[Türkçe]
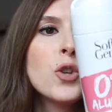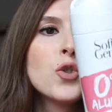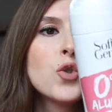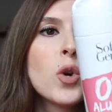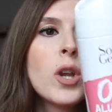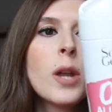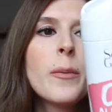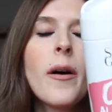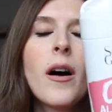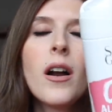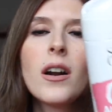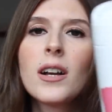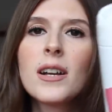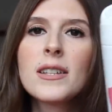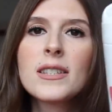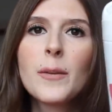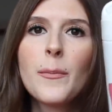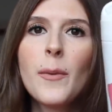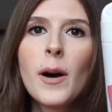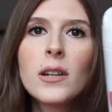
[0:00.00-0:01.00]
Şöyle bir
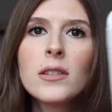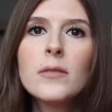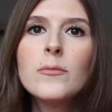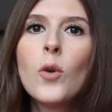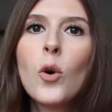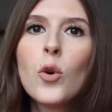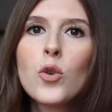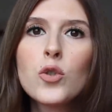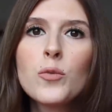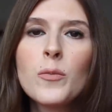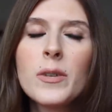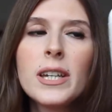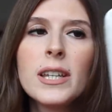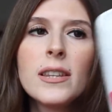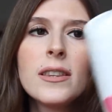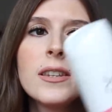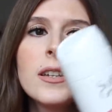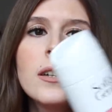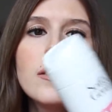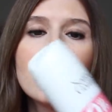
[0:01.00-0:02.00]
arkasına baktım. Hoşuma
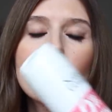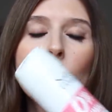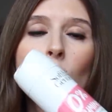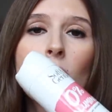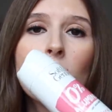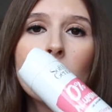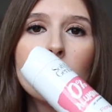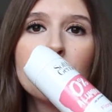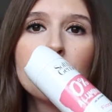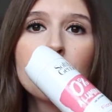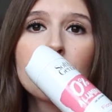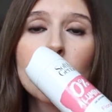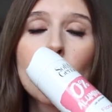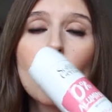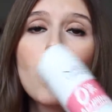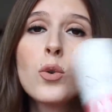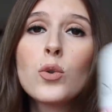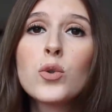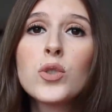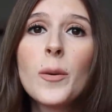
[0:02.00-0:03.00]
gitti. Sonra
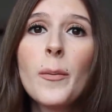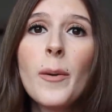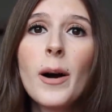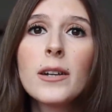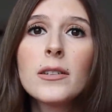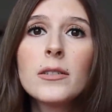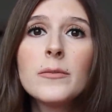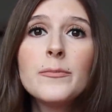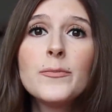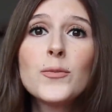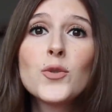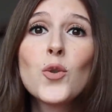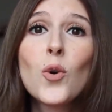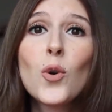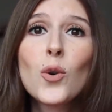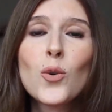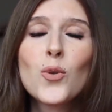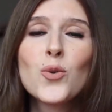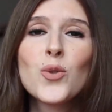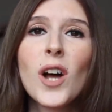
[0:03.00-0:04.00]
kokusuna baktım.
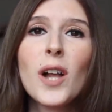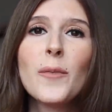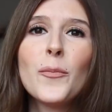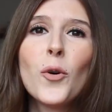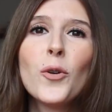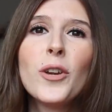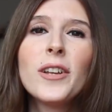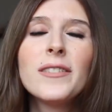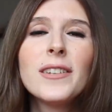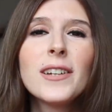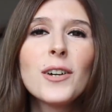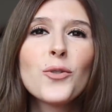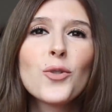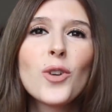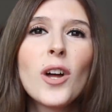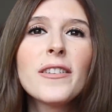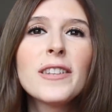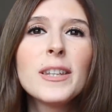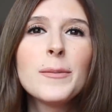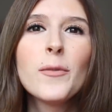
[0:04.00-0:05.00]
Çok güzel. Böyle
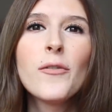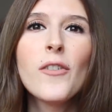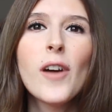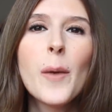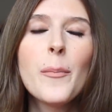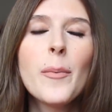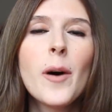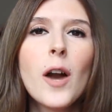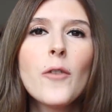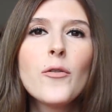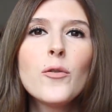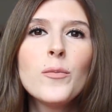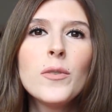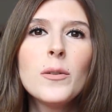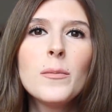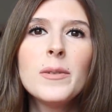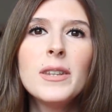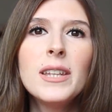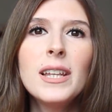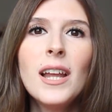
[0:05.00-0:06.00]
deodorant gibi veya parfüm
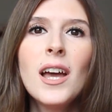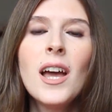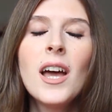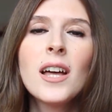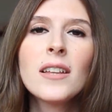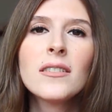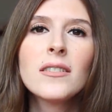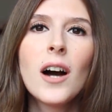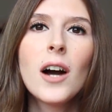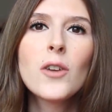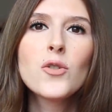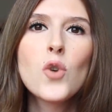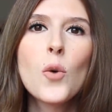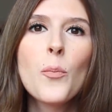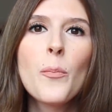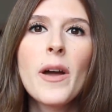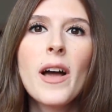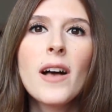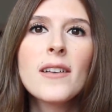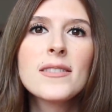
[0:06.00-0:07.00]
gibi değil. Daha
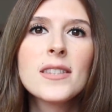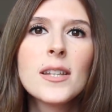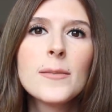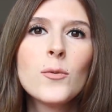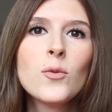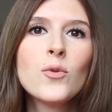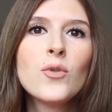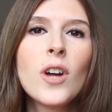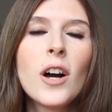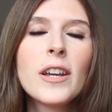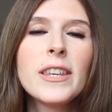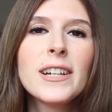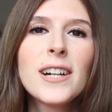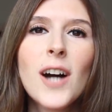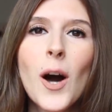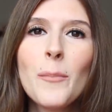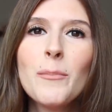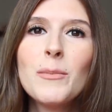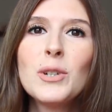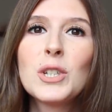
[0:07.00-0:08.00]
çok beyaz sabunla
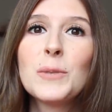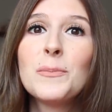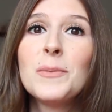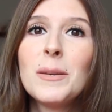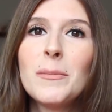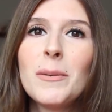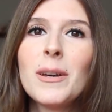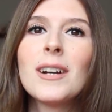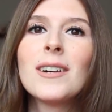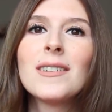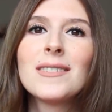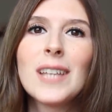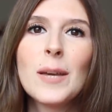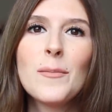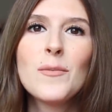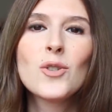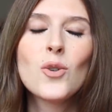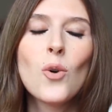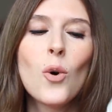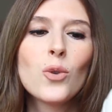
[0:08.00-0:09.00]
yıkanmışım gibi.
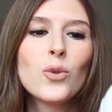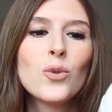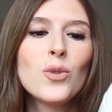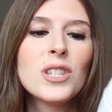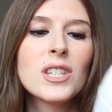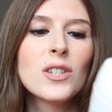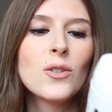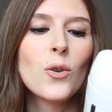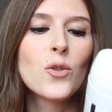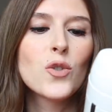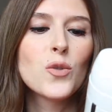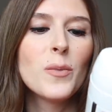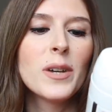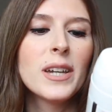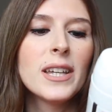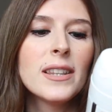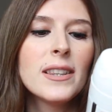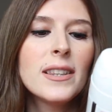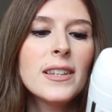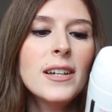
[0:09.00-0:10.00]
Temiz koktuğu için hoşuma
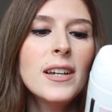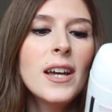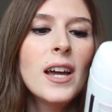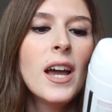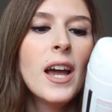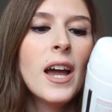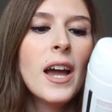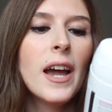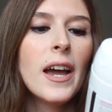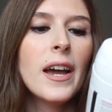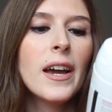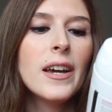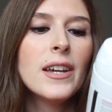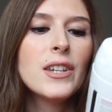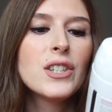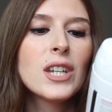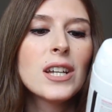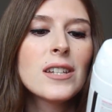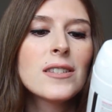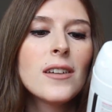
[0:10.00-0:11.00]
gitti. Ee,
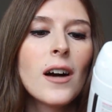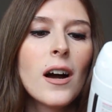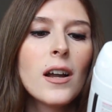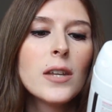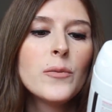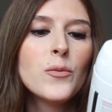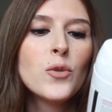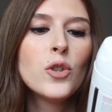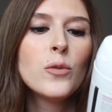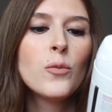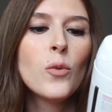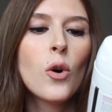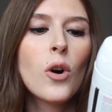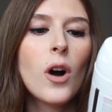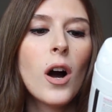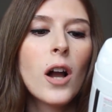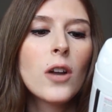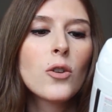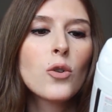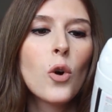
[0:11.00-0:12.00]
içerisinde alüminyum
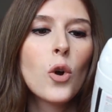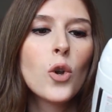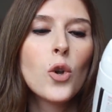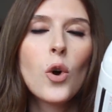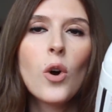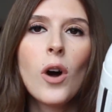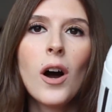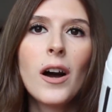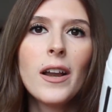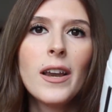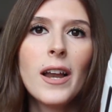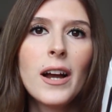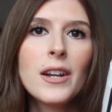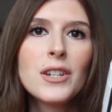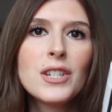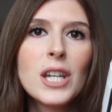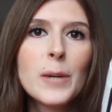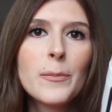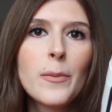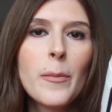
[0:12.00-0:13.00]
yok, alkol yok,
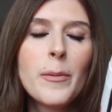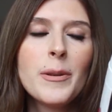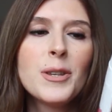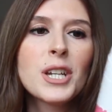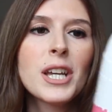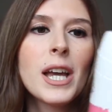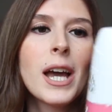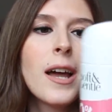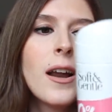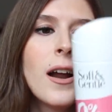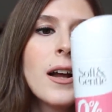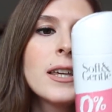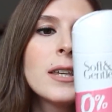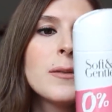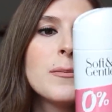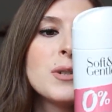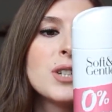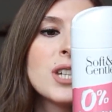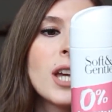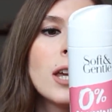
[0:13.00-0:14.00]
alerji yapabilecek
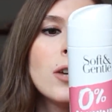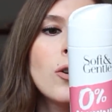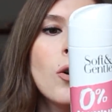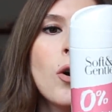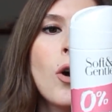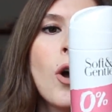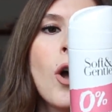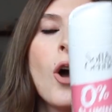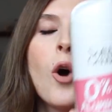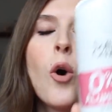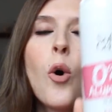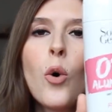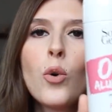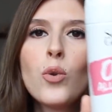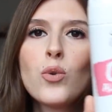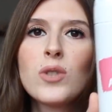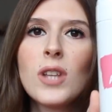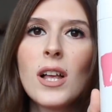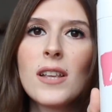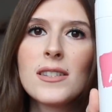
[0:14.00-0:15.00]
herhangi bir şey yok. O
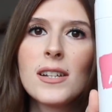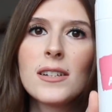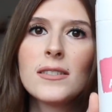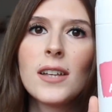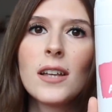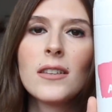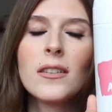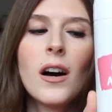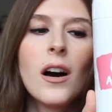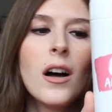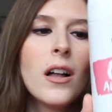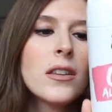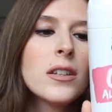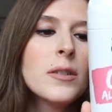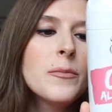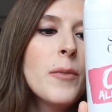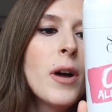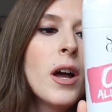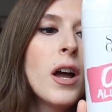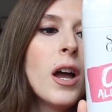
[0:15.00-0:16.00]
yüzden zaten
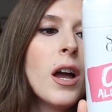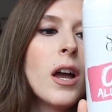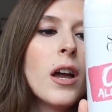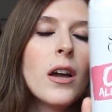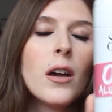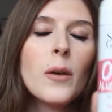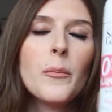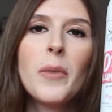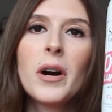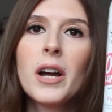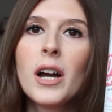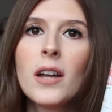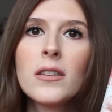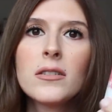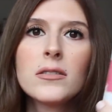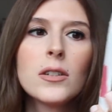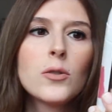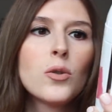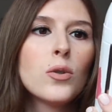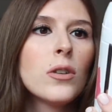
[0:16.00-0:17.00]
aldım. E, ee,
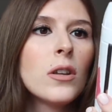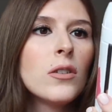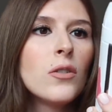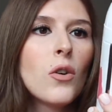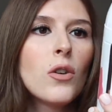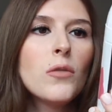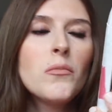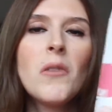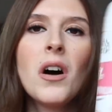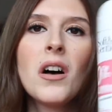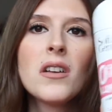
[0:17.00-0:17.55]
bayağıdır da kullanıyorum.